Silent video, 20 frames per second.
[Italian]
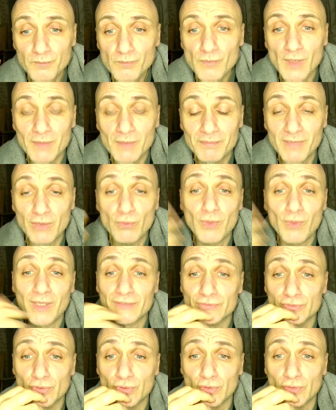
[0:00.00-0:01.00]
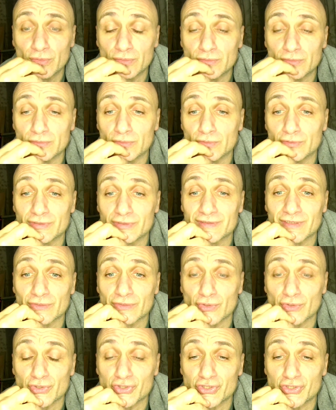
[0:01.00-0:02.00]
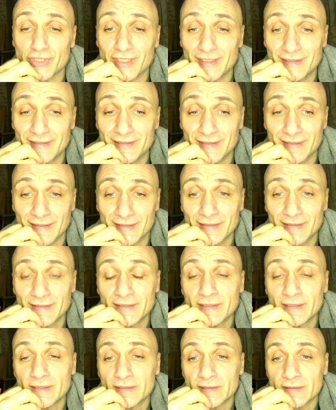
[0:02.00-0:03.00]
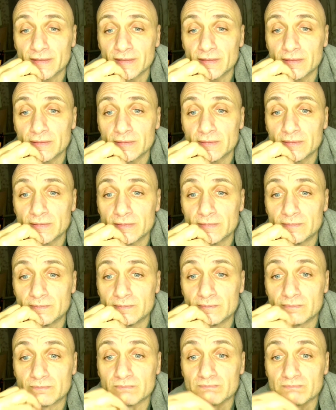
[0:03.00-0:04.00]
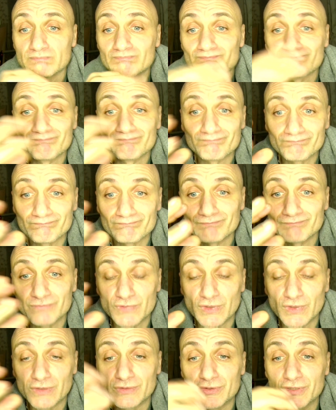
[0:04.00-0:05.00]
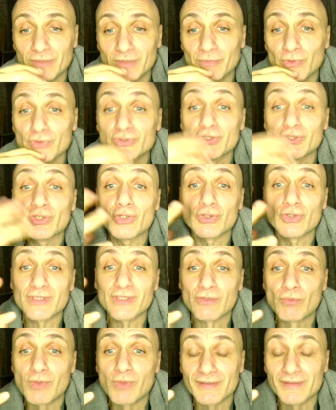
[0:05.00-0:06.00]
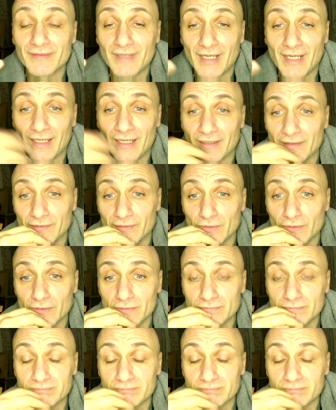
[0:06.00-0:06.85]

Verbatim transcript: ma quando ho iniziato a scegliere, eh, diciamo così, cosa guardare, no?